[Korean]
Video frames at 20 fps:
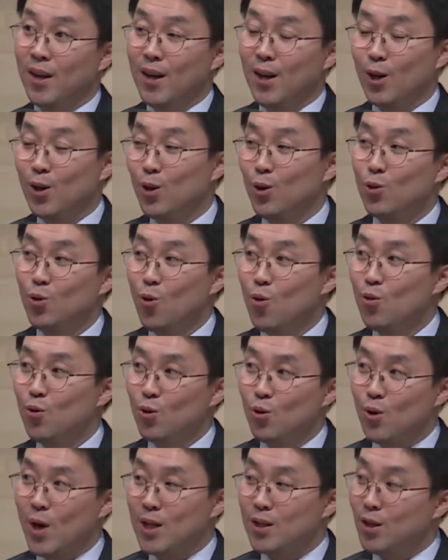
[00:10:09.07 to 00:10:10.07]
그런
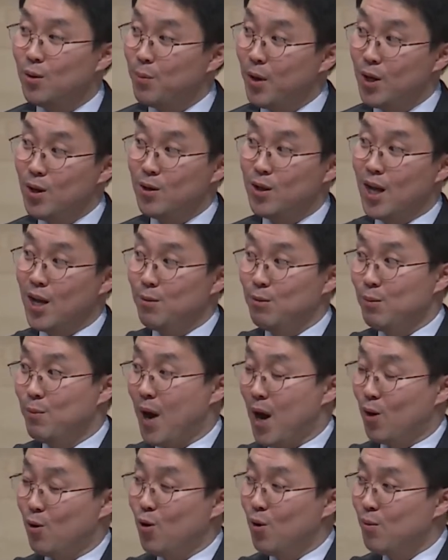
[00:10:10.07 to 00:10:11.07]
농구로 완전히 패러다임을
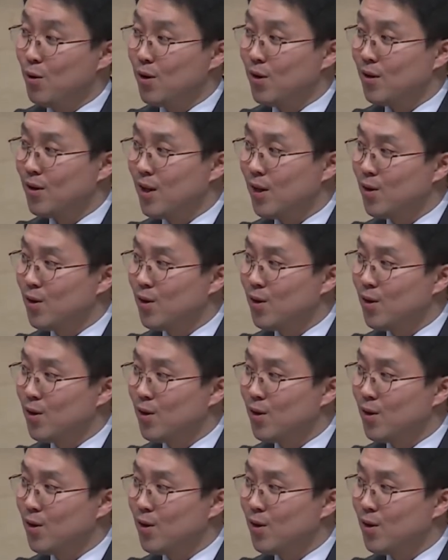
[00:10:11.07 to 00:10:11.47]
바꿔버렸다.